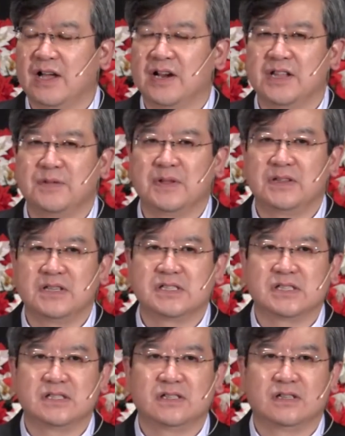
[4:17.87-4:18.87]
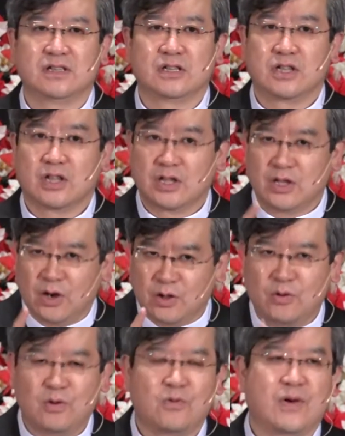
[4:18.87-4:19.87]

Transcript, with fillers: 하나님의 뜻을 결코